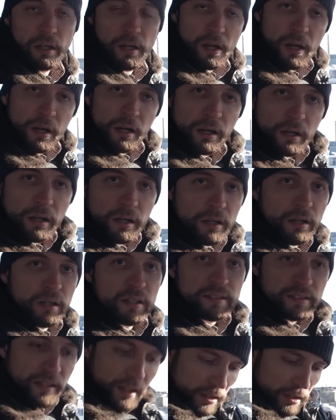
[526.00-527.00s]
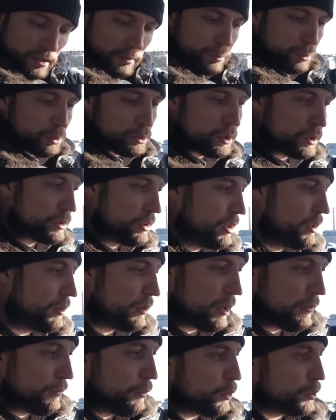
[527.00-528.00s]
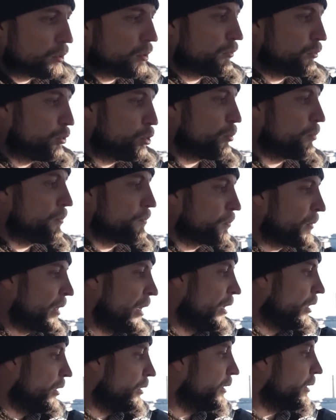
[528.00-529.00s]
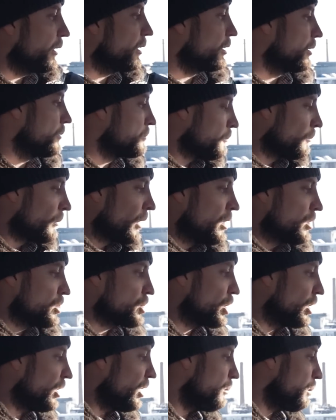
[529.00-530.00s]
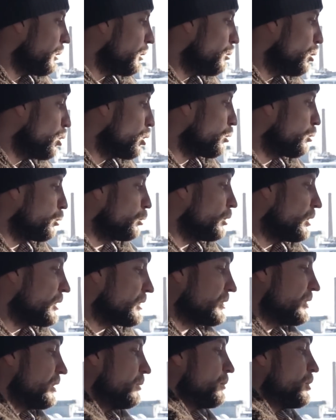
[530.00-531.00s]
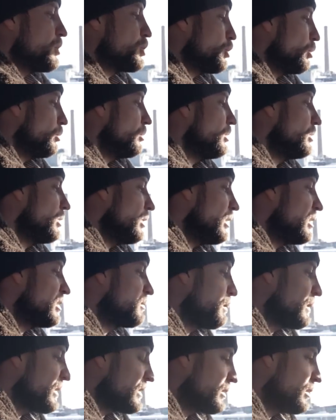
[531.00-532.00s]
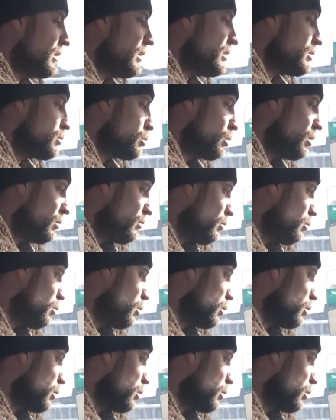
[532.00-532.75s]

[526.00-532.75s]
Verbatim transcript: э, а, расстояниях будет комфортно в нем ехать. Шкала приборов у нас самая что ни на есть простая. Сюда